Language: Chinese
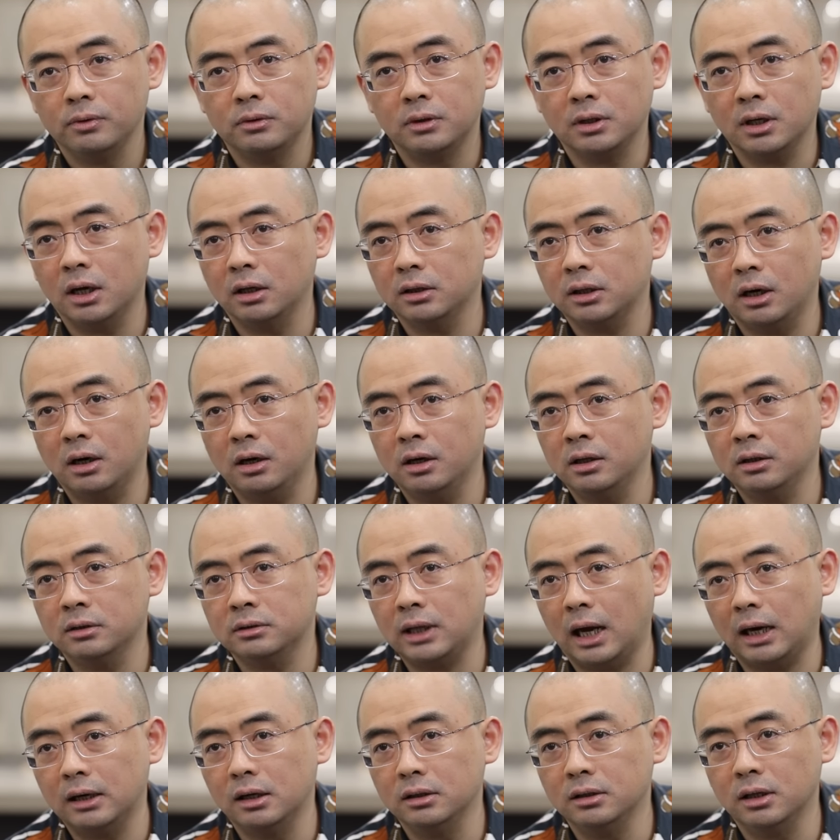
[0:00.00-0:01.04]
你看唐山那
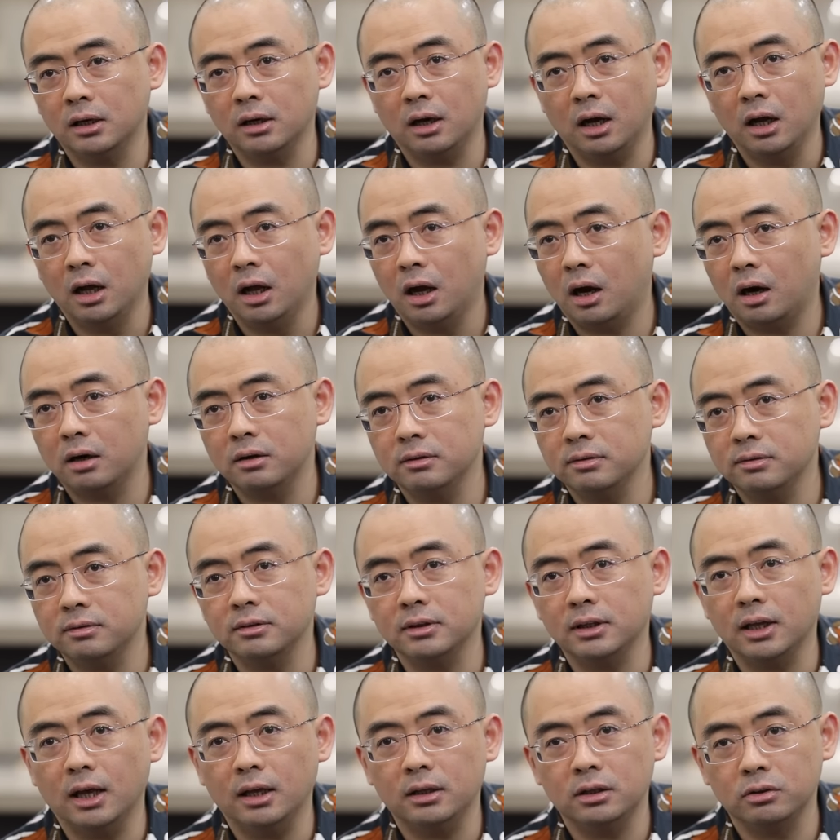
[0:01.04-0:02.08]
打人那个二十四
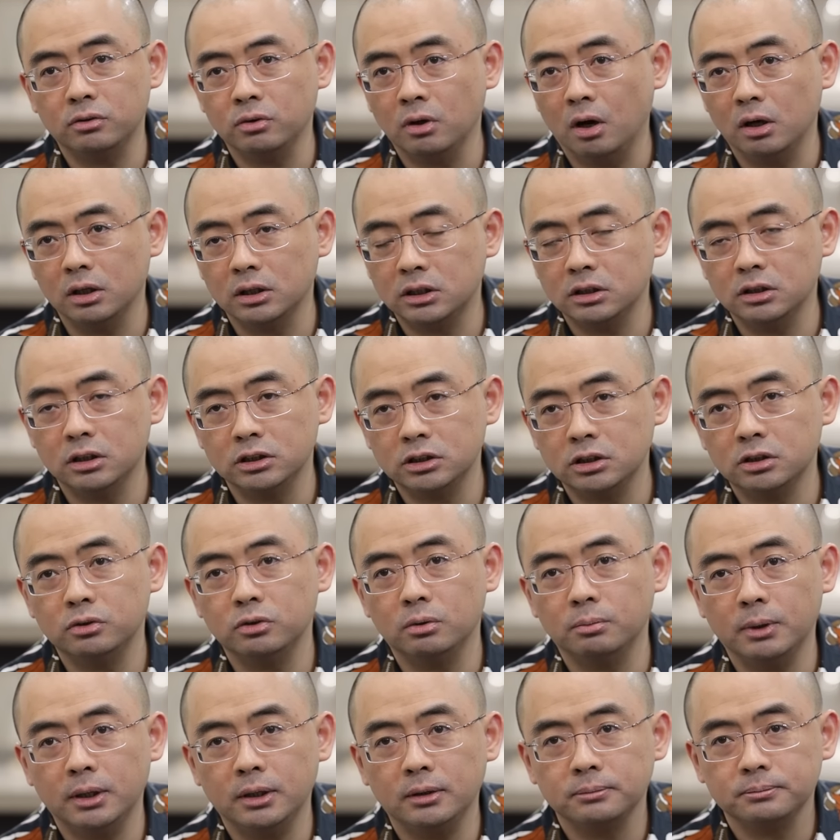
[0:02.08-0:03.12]
年，你做好一定的心理
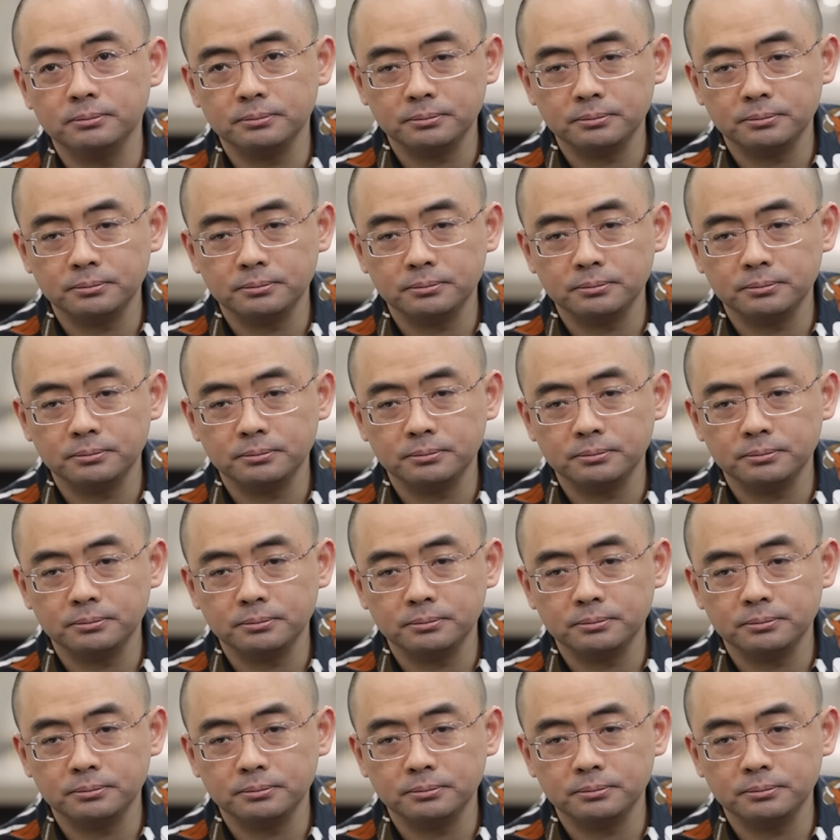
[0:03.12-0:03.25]
准备。